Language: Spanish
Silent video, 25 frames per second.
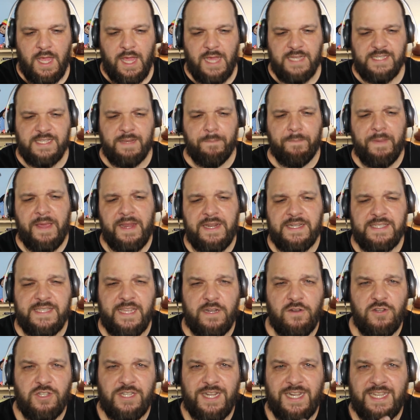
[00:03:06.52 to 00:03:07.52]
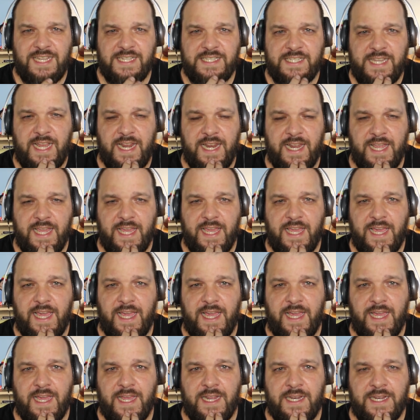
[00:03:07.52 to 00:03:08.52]
¿Ese pianista no es el que
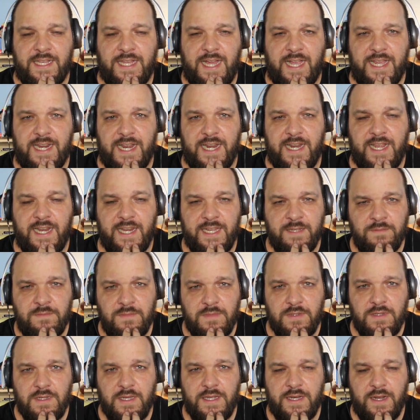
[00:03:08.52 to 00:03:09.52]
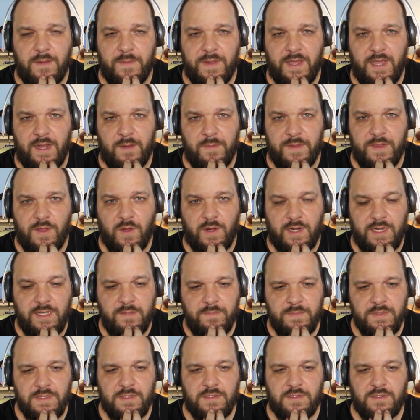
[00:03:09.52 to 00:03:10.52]
sale en Kairan Elim, en el,
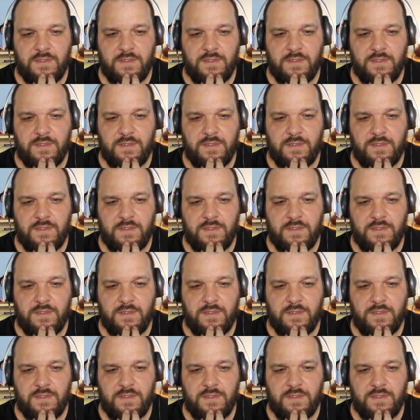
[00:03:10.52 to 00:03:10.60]
videoclip?